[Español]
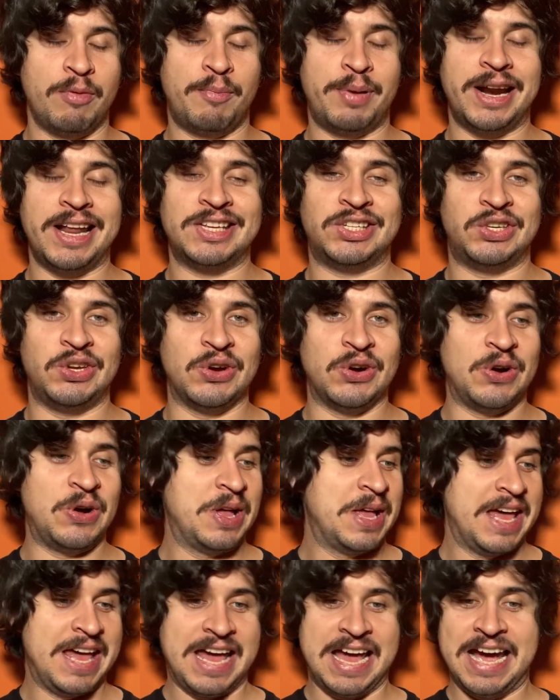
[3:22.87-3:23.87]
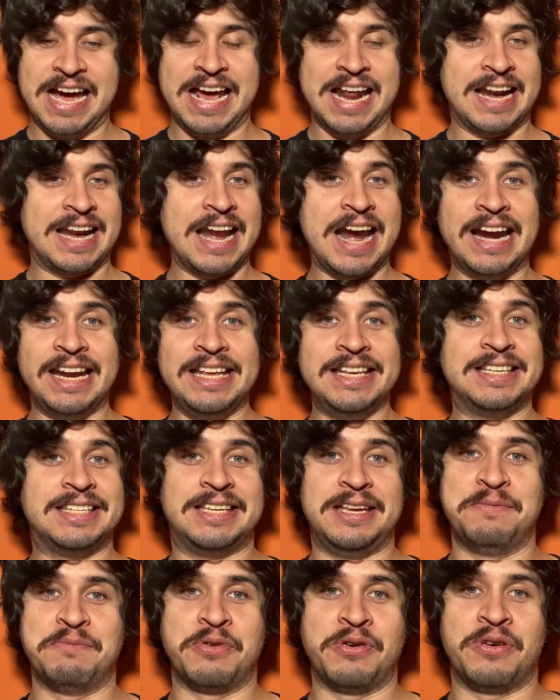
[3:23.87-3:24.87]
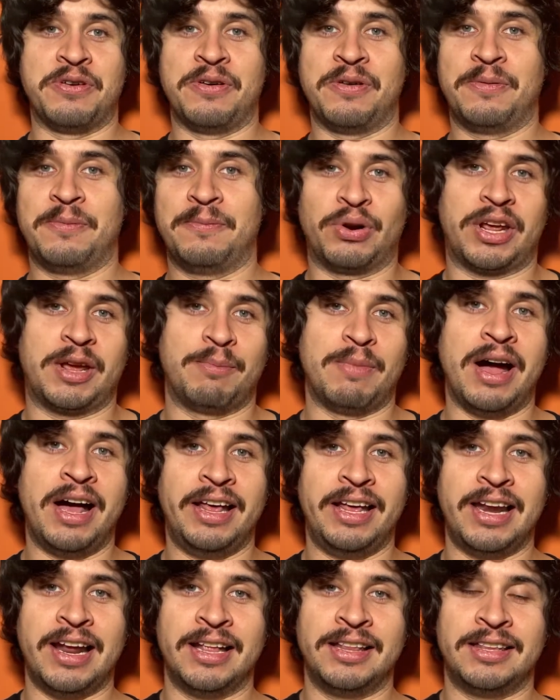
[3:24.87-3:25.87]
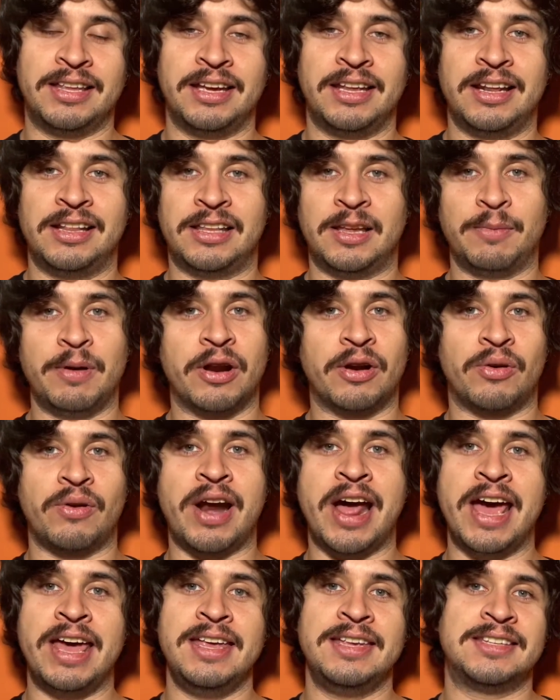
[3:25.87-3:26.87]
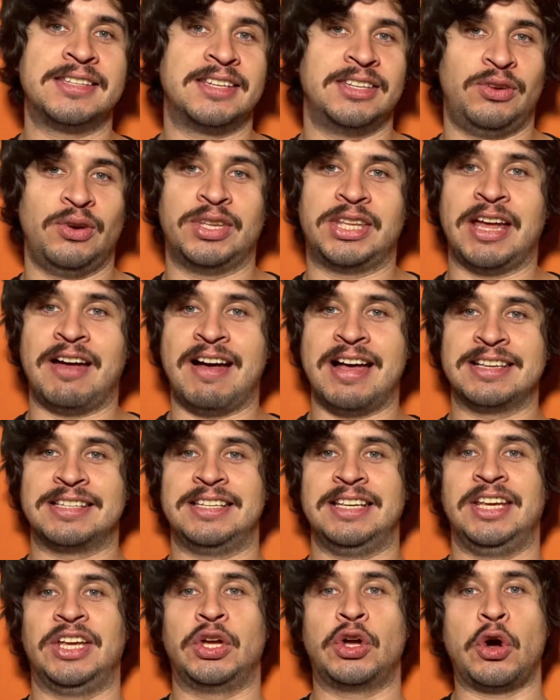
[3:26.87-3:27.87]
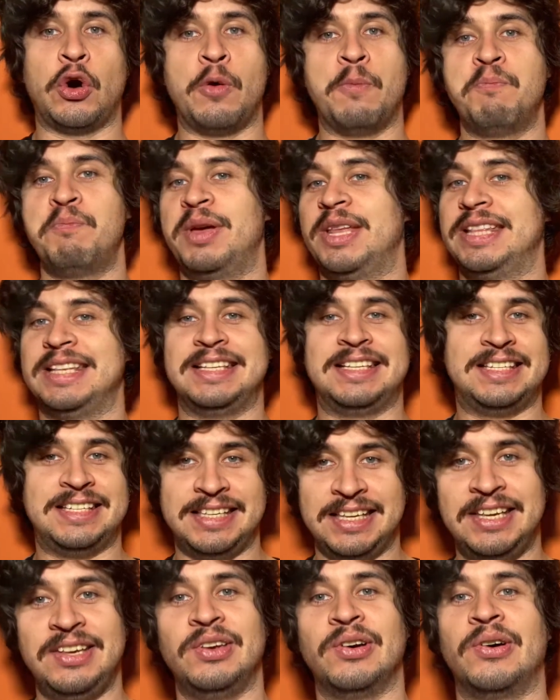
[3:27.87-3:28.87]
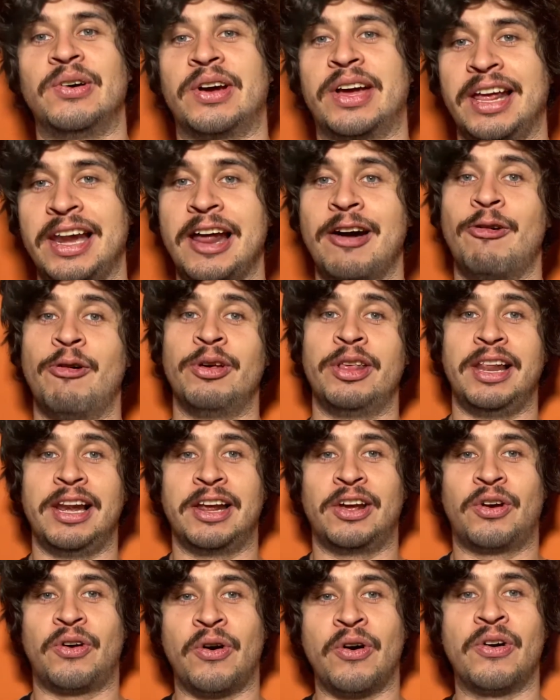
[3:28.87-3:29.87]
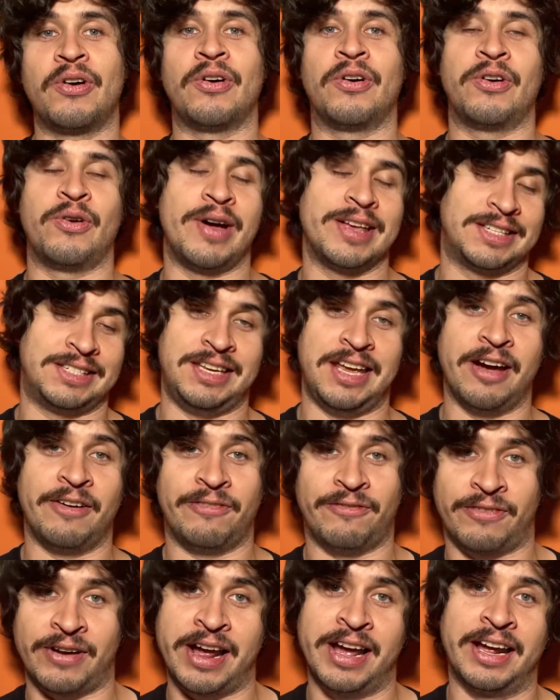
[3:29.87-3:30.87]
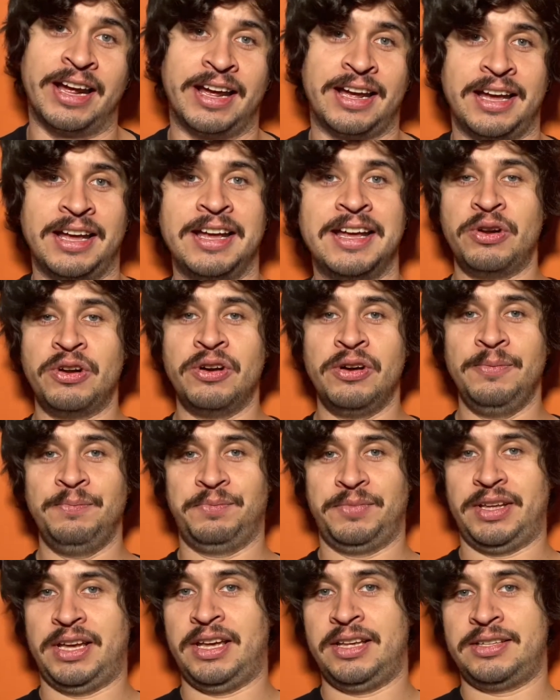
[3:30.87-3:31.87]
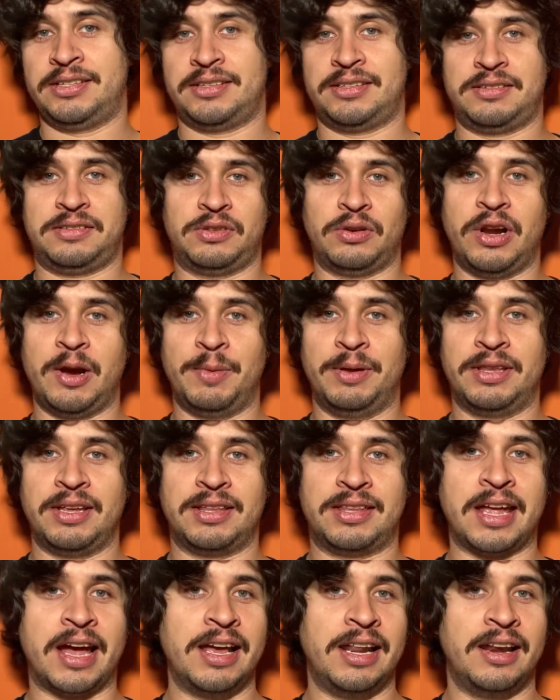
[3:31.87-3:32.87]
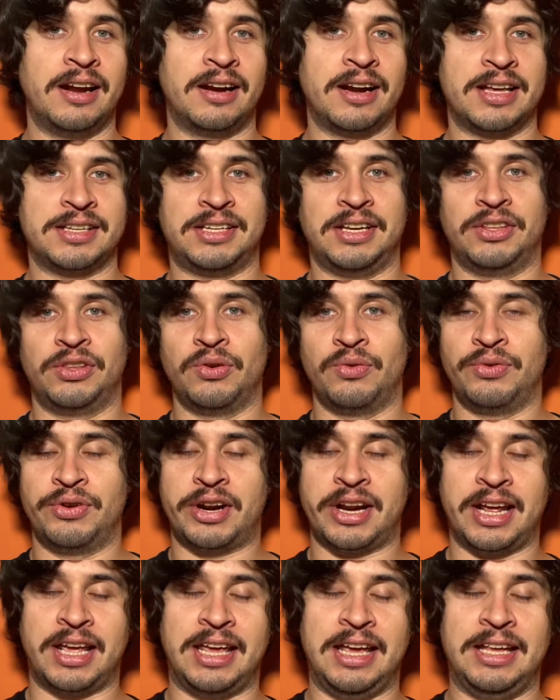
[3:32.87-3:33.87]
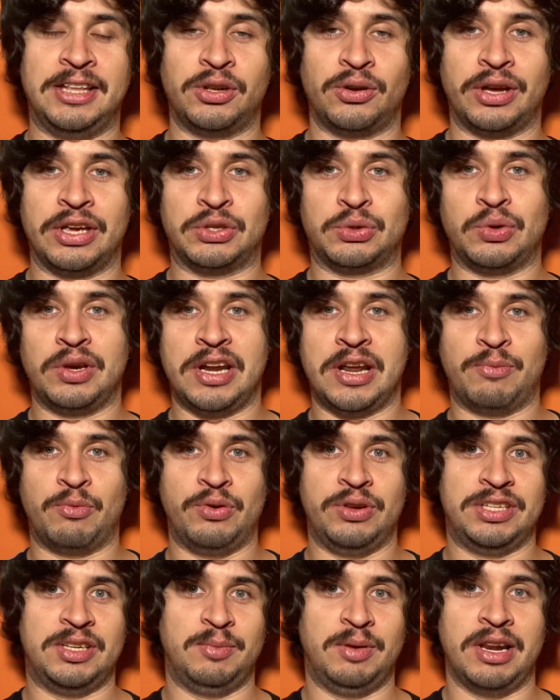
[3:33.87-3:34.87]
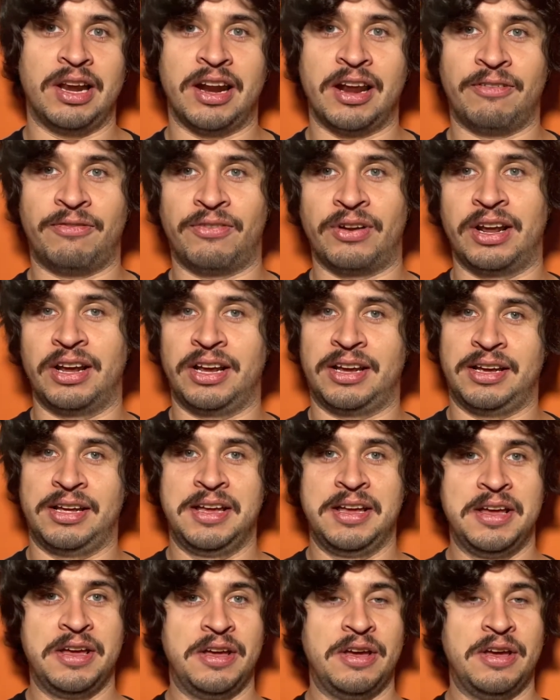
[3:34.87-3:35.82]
que me pareció rarísimo, porque más adelante en el tema Rise yo estaba así convencido que la voz del coro lo hacía Frank. Pero no, es solamente Tyler haciendo un registro que suena muy similar a Frank.